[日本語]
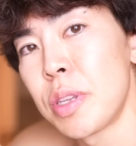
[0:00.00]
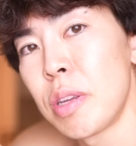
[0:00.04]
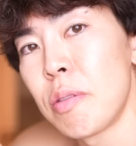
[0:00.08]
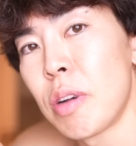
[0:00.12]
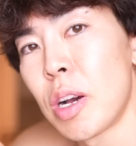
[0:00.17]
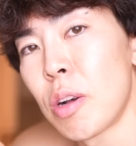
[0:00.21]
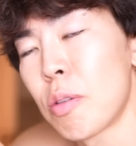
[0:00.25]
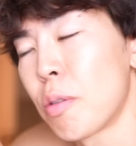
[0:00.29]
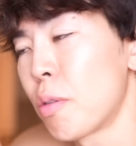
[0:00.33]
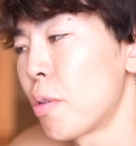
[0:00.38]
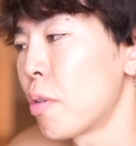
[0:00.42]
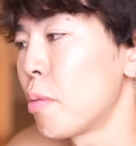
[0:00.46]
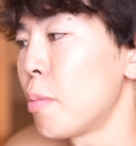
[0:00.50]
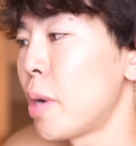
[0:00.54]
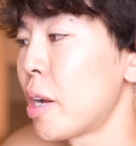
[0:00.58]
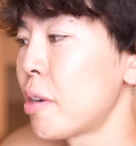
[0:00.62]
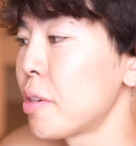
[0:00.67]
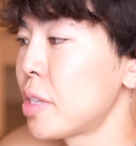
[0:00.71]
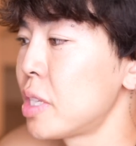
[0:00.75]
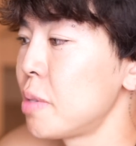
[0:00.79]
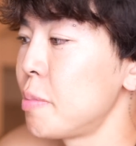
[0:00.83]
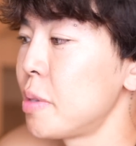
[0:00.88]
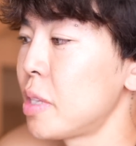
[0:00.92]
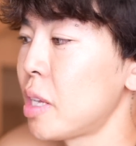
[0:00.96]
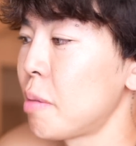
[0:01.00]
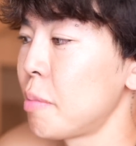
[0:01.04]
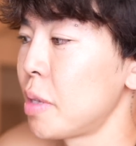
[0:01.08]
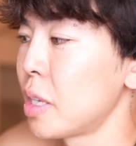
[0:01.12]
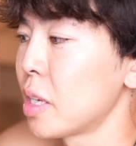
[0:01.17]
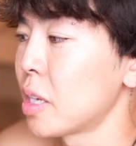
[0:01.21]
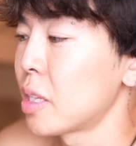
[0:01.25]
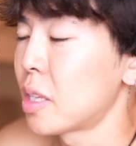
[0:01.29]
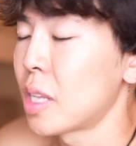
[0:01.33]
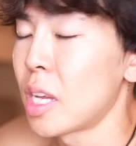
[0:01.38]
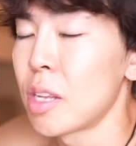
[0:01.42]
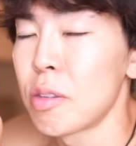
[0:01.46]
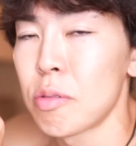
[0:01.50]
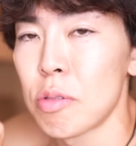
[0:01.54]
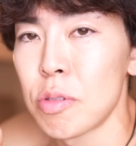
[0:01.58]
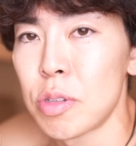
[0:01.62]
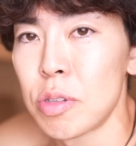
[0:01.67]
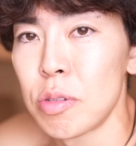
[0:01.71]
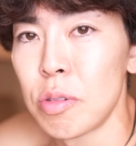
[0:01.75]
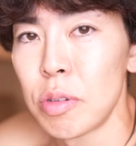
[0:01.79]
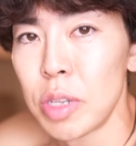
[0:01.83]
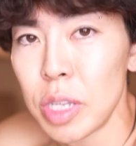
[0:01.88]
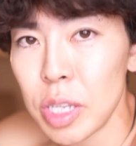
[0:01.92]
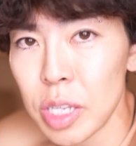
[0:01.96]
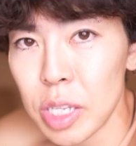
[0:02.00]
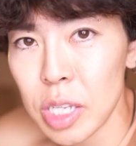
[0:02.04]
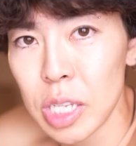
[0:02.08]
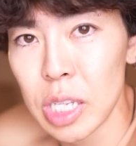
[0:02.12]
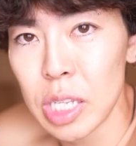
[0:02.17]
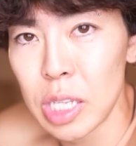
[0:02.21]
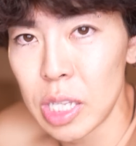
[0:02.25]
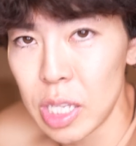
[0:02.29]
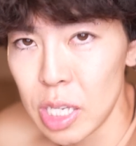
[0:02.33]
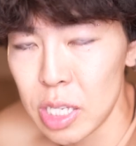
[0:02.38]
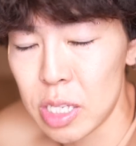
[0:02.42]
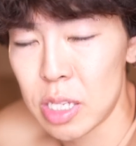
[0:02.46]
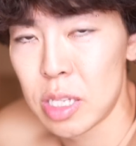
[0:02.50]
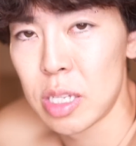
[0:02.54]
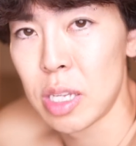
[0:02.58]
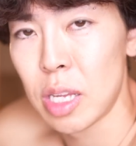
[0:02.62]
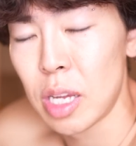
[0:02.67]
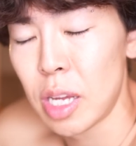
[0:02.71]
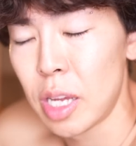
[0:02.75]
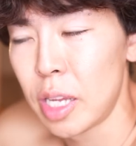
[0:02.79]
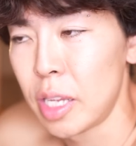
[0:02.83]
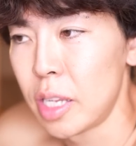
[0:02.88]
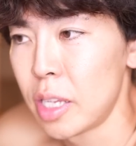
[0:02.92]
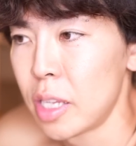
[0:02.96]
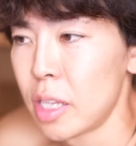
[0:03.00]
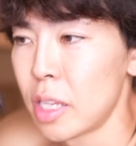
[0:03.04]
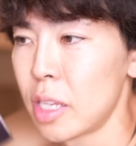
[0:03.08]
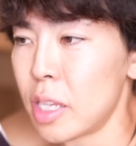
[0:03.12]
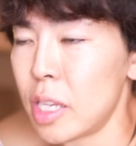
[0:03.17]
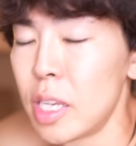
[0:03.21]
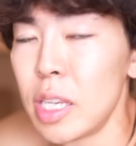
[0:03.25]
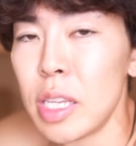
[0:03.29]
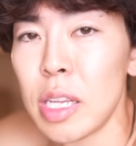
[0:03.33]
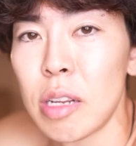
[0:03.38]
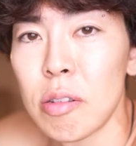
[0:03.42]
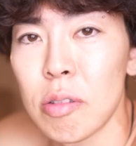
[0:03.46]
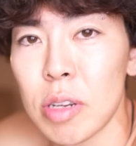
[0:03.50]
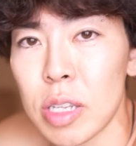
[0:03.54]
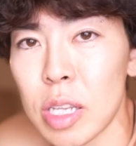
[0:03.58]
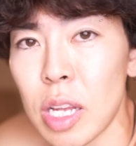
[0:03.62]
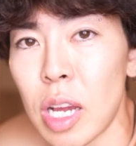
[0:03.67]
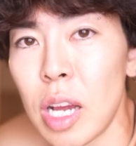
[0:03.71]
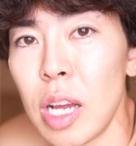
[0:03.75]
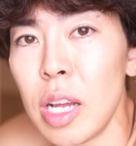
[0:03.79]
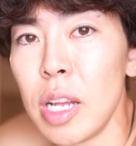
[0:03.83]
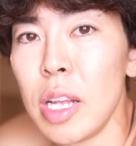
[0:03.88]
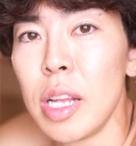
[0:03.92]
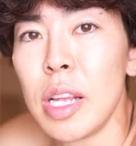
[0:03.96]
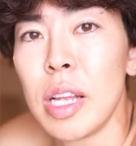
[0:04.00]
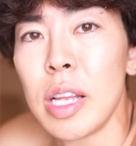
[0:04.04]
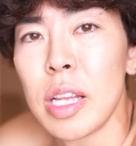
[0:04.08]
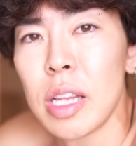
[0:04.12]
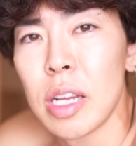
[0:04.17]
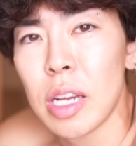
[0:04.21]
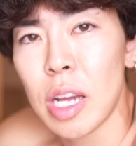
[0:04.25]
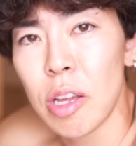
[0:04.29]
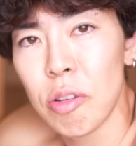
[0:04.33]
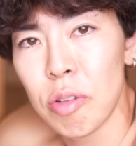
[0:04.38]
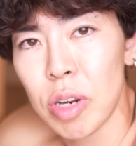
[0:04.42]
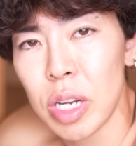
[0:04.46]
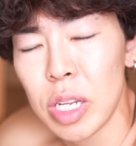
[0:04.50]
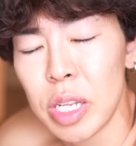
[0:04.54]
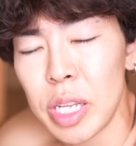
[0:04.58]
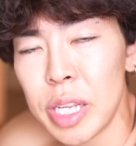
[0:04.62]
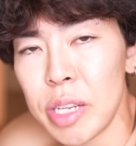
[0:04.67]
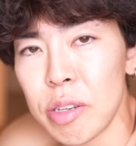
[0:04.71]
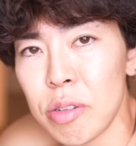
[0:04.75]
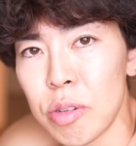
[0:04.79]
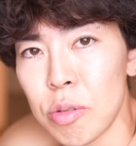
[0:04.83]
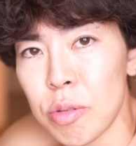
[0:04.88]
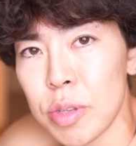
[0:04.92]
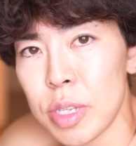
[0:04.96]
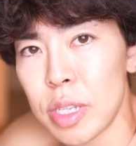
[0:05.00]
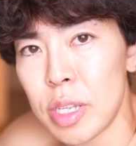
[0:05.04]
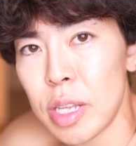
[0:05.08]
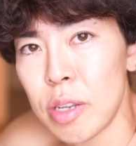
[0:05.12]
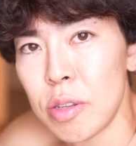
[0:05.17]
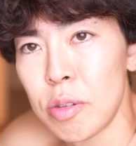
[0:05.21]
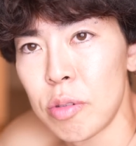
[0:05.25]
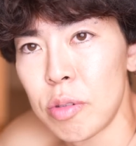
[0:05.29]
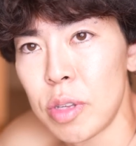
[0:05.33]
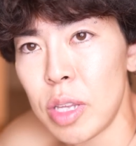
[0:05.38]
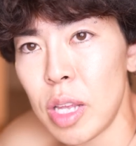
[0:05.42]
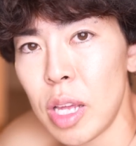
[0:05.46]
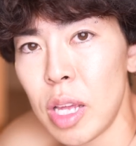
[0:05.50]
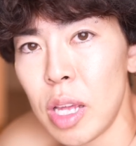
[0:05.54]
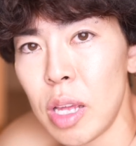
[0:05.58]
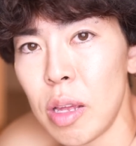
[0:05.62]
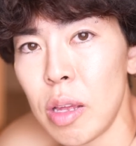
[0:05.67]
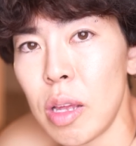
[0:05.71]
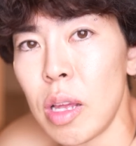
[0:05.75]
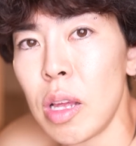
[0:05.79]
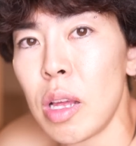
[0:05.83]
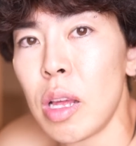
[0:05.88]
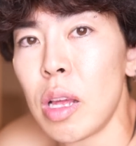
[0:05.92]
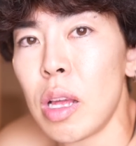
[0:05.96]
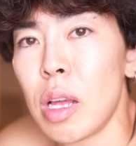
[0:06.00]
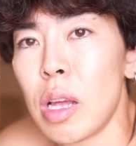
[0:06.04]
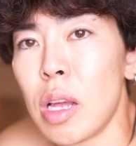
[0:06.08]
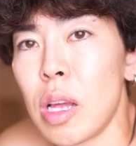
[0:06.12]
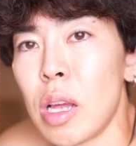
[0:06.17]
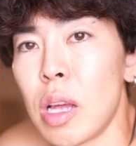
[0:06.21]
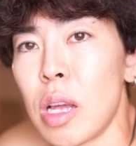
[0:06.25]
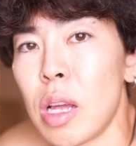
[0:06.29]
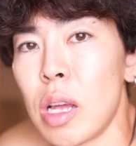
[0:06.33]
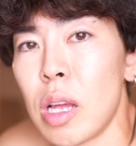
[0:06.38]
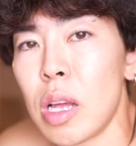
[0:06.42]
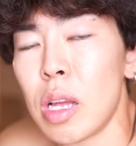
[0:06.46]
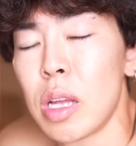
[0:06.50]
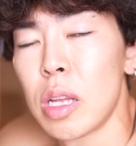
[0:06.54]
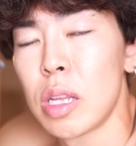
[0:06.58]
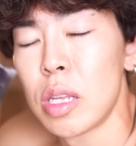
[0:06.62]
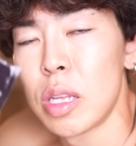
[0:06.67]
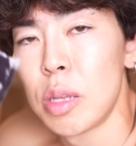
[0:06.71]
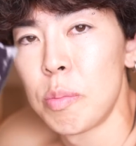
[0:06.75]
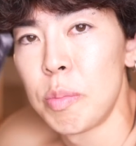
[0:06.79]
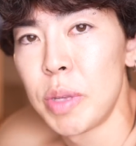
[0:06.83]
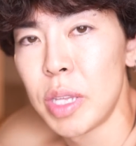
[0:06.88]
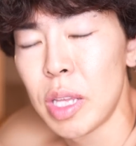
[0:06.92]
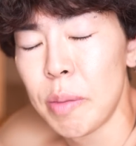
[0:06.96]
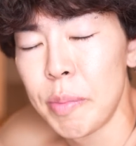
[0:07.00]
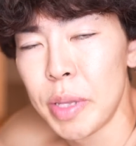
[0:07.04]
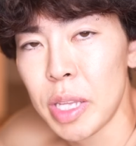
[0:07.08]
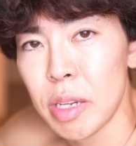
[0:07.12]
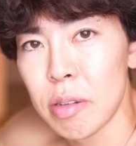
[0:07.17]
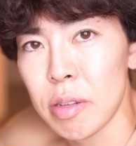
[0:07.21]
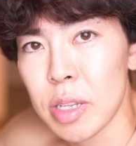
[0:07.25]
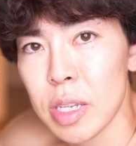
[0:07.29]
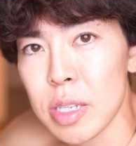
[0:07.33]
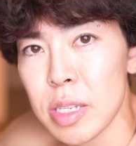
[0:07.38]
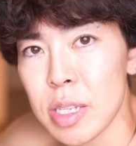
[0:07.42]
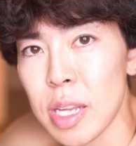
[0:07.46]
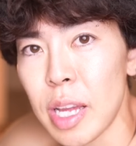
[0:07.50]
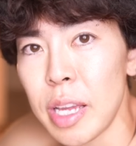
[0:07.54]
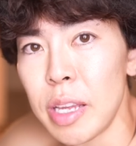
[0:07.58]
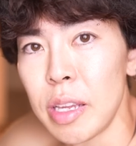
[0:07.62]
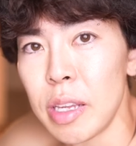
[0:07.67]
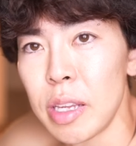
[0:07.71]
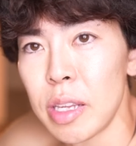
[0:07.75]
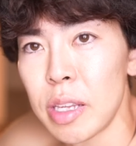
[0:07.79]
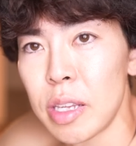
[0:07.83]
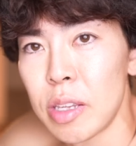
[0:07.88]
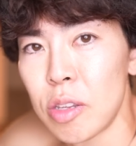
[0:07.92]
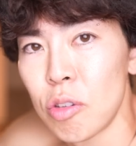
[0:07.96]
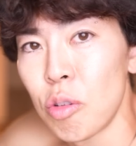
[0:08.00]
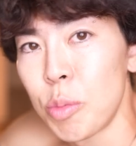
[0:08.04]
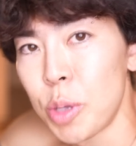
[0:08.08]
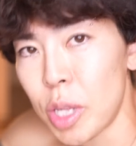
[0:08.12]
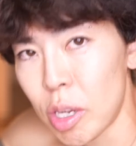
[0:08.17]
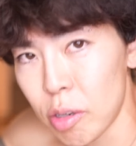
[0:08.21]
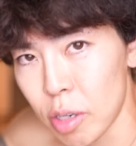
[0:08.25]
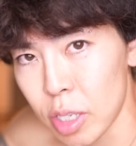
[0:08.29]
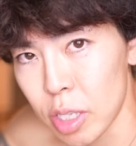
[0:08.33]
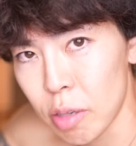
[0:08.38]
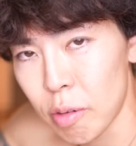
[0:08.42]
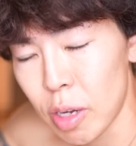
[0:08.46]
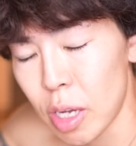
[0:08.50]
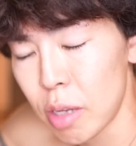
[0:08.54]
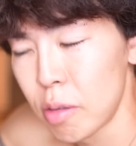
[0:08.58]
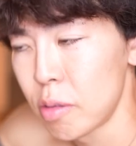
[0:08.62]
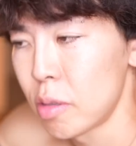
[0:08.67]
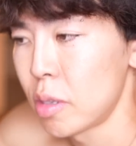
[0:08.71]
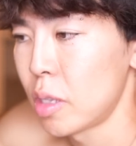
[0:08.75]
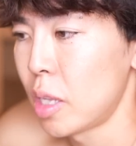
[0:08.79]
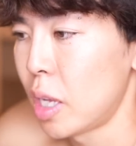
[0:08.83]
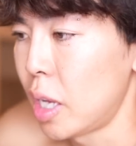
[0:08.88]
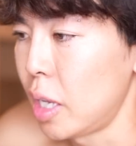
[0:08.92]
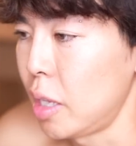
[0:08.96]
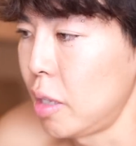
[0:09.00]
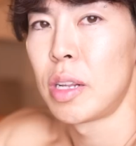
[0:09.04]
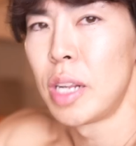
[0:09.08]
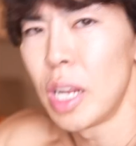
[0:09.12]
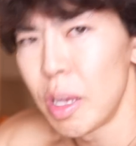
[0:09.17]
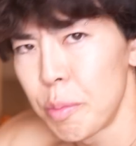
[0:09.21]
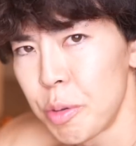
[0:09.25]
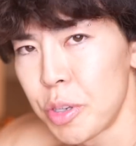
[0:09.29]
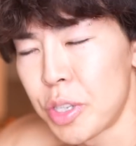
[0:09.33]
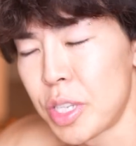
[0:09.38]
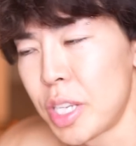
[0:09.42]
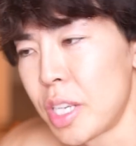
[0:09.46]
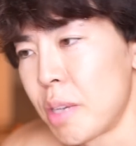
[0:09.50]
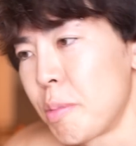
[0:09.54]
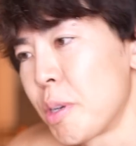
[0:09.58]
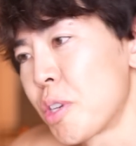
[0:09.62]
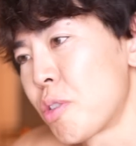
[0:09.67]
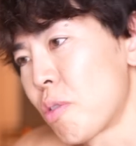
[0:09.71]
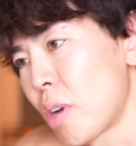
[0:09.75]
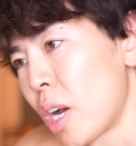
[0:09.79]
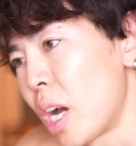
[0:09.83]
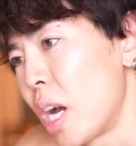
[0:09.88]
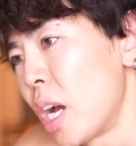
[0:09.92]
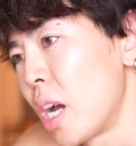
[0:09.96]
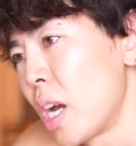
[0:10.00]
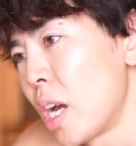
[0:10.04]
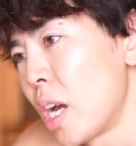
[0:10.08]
ではこのマルチビタミンがダントツの人気です、はい、気になる方概要欄にリンク載せてるので見てみてください興味のある方は、はい、レビューしていきましょうか